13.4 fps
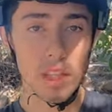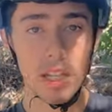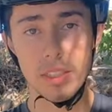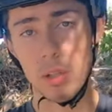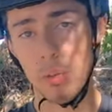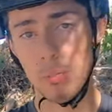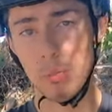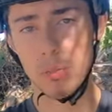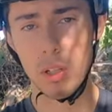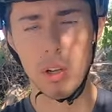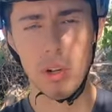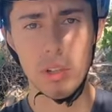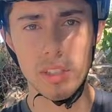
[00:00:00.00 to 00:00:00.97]
Ese es un
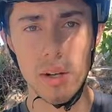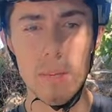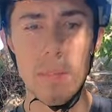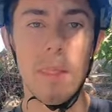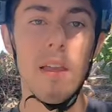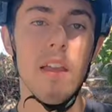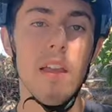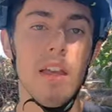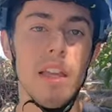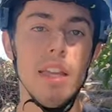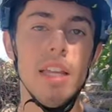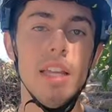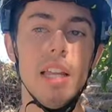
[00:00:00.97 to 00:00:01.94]
punto en contra.
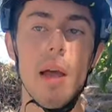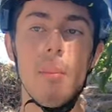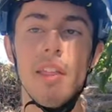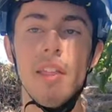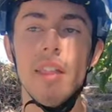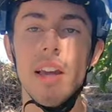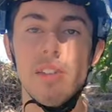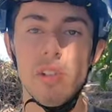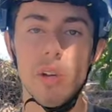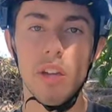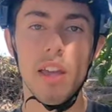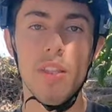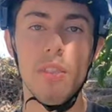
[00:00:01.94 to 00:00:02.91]
Y la medida del
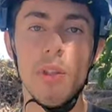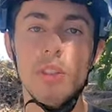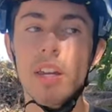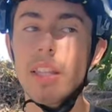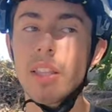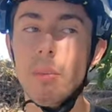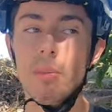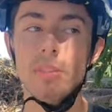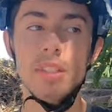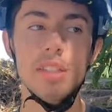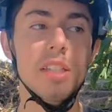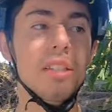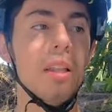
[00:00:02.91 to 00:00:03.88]
shock es 230 x
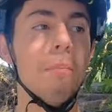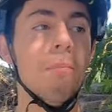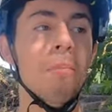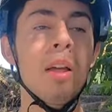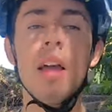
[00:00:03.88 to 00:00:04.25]
60.